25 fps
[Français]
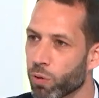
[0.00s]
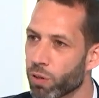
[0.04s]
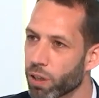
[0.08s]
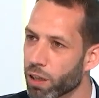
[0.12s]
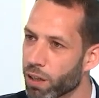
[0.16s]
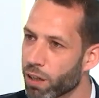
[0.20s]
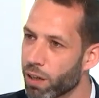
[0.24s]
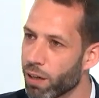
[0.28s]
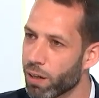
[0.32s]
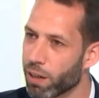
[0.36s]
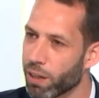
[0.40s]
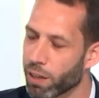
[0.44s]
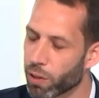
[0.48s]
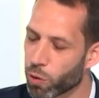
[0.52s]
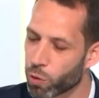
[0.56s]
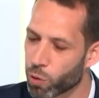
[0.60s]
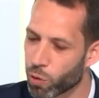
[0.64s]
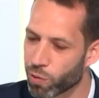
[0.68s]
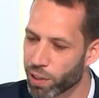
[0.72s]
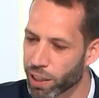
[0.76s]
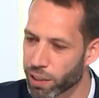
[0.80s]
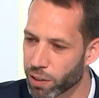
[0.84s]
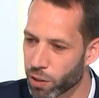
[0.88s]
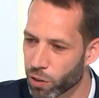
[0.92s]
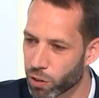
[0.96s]
pour les, euh,
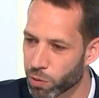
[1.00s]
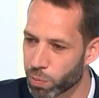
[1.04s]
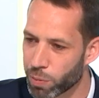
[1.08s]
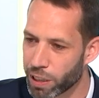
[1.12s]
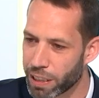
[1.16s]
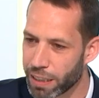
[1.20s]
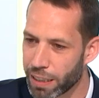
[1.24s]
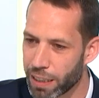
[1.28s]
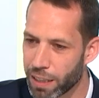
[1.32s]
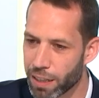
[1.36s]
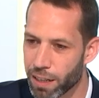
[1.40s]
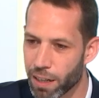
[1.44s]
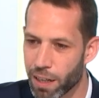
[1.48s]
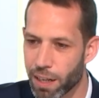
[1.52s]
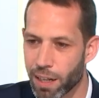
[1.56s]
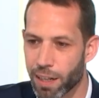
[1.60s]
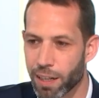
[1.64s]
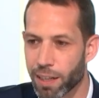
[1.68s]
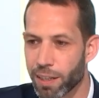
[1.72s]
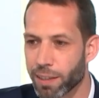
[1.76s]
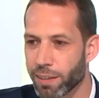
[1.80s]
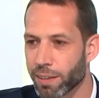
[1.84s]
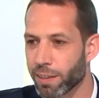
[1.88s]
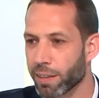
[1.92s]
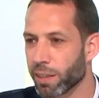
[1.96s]
reconvertir dans ce métier.
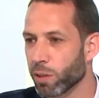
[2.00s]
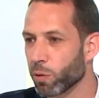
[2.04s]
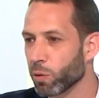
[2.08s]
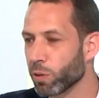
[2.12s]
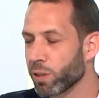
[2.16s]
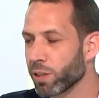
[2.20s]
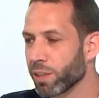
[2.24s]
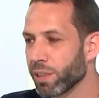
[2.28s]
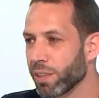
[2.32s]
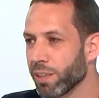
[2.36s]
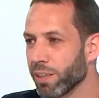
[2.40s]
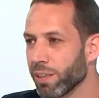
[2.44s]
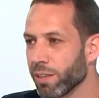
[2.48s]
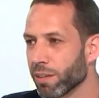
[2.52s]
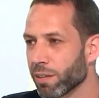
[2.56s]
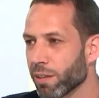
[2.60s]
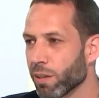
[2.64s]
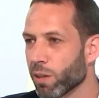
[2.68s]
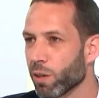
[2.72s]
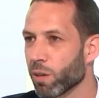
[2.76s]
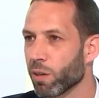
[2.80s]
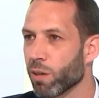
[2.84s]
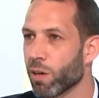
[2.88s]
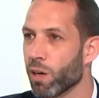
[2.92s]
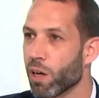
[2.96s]
C'est aussi
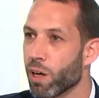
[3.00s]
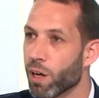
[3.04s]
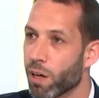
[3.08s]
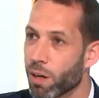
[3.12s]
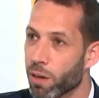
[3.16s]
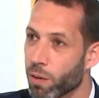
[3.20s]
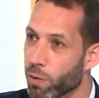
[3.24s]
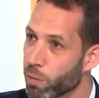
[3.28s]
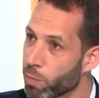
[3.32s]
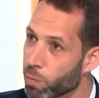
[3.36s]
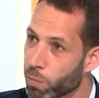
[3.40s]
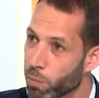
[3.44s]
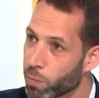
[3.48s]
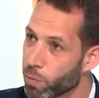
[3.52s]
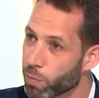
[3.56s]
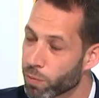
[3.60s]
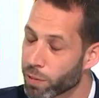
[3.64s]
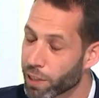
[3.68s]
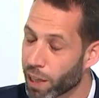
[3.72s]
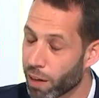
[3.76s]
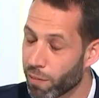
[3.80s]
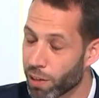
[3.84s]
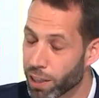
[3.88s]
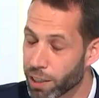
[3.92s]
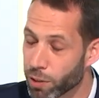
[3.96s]
euh,
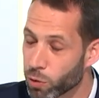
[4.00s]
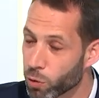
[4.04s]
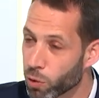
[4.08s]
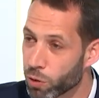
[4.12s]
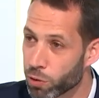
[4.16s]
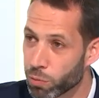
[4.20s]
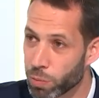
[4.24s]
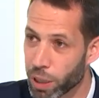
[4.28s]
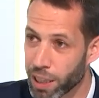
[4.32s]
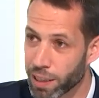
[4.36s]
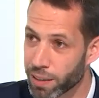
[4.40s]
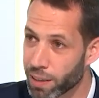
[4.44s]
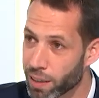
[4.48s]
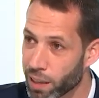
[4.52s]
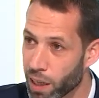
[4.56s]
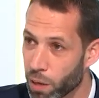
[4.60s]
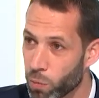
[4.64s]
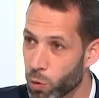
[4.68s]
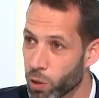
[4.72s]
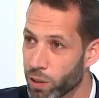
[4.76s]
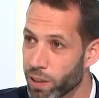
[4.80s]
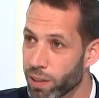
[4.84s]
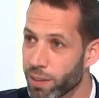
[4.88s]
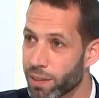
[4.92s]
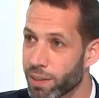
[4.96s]
travailler sur le numérique
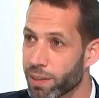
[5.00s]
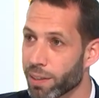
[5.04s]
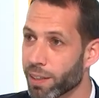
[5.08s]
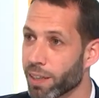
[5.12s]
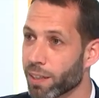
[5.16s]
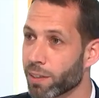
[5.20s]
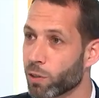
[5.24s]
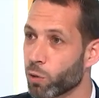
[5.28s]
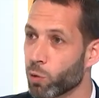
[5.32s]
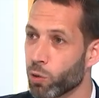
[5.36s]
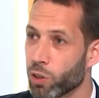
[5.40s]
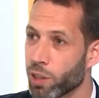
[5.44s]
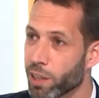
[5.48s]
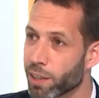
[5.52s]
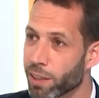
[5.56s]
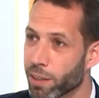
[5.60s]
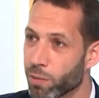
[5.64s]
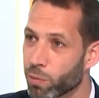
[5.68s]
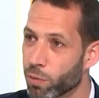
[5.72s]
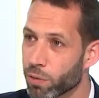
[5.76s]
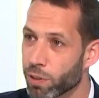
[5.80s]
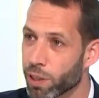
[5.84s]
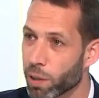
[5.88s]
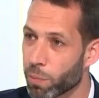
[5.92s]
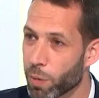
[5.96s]
décarboné, c'est un sujet
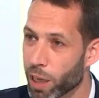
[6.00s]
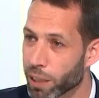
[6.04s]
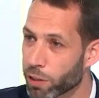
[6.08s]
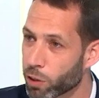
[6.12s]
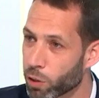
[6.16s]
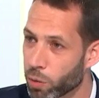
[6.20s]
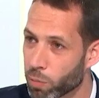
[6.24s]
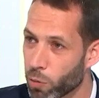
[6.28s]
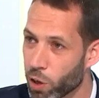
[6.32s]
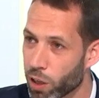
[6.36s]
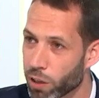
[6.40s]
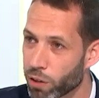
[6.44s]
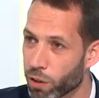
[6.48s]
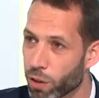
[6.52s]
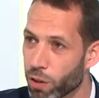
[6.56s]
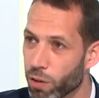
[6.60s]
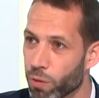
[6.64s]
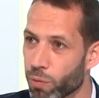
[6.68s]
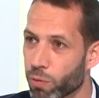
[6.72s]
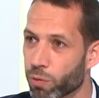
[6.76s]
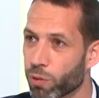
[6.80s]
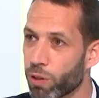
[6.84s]
qui nous tient particulièrement à cœur.